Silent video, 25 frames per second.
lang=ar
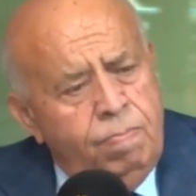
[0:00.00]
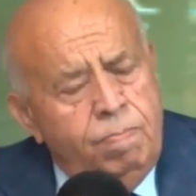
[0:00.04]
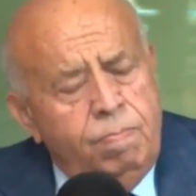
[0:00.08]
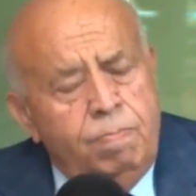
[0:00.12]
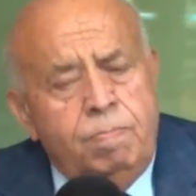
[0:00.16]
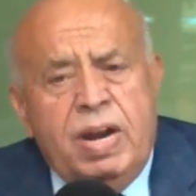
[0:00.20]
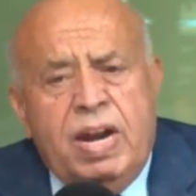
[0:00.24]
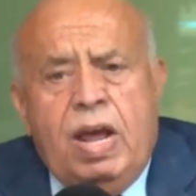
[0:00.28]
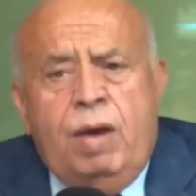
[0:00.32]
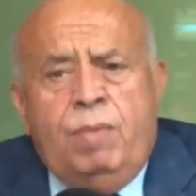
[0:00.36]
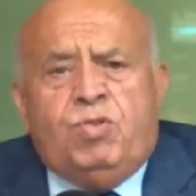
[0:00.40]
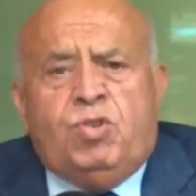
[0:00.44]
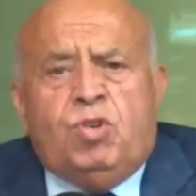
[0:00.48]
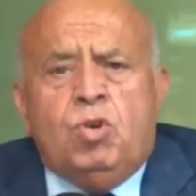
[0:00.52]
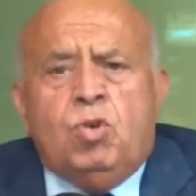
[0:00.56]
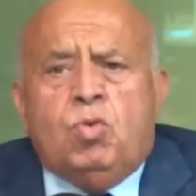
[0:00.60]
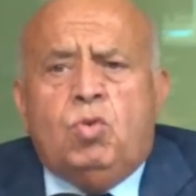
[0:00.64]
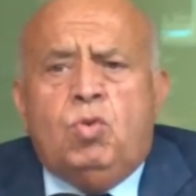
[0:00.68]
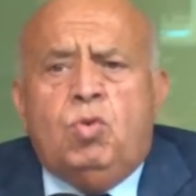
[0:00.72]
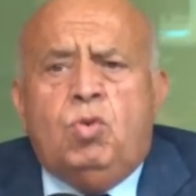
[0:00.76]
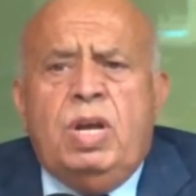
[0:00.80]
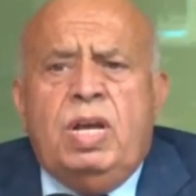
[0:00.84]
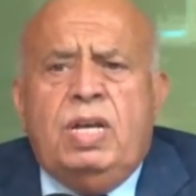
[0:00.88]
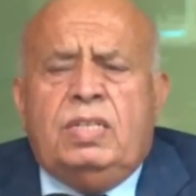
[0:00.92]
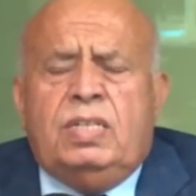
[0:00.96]
ما نحبش
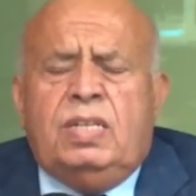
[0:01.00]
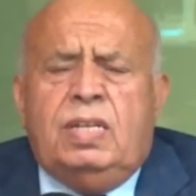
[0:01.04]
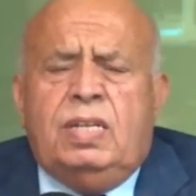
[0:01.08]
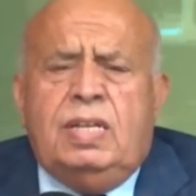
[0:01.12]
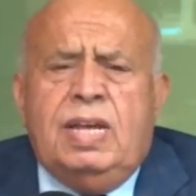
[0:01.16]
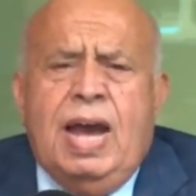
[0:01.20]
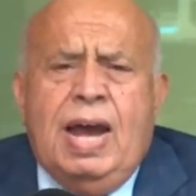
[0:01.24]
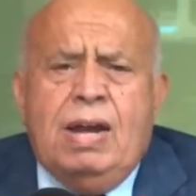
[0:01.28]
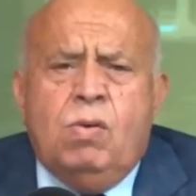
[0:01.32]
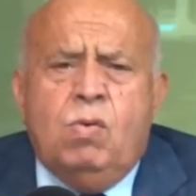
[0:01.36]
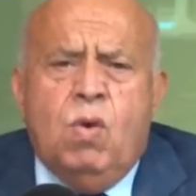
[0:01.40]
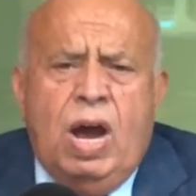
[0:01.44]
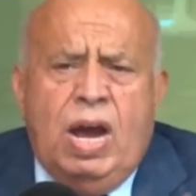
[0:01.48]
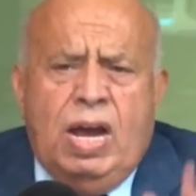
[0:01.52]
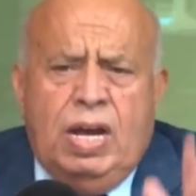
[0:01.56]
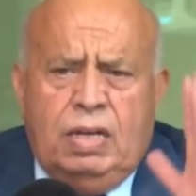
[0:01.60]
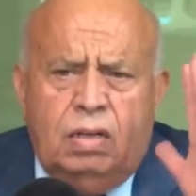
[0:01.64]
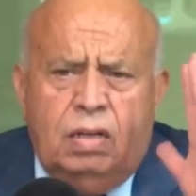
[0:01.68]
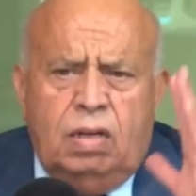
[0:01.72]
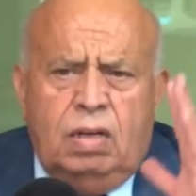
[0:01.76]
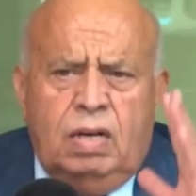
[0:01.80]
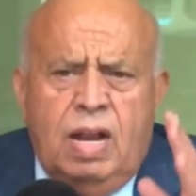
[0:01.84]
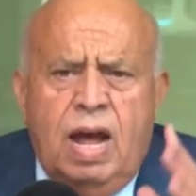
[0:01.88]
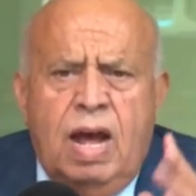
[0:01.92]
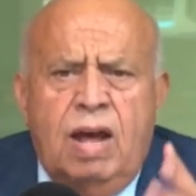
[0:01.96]
نقول يا سيدي عن وعي
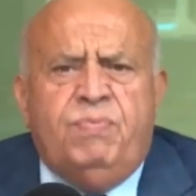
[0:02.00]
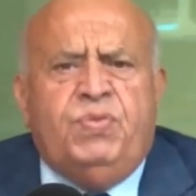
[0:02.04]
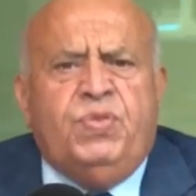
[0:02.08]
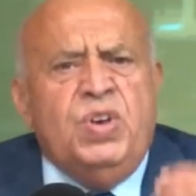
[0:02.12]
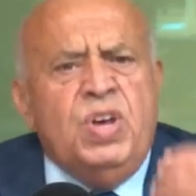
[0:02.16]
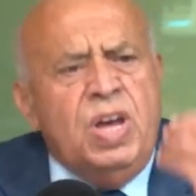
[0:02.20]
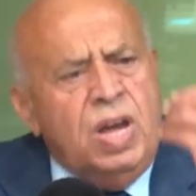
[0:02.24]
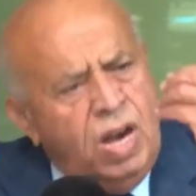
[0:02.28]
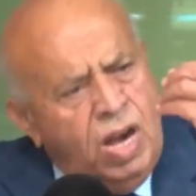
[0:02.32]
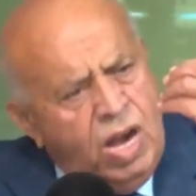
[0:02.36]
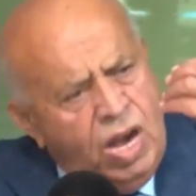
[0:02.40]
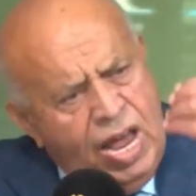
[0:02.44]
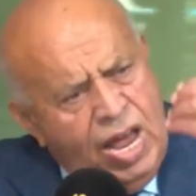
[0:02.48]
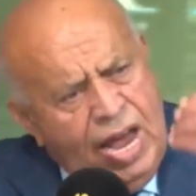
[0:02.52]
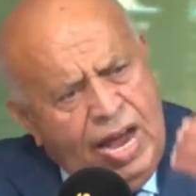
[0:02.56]
لا فيه اللي عن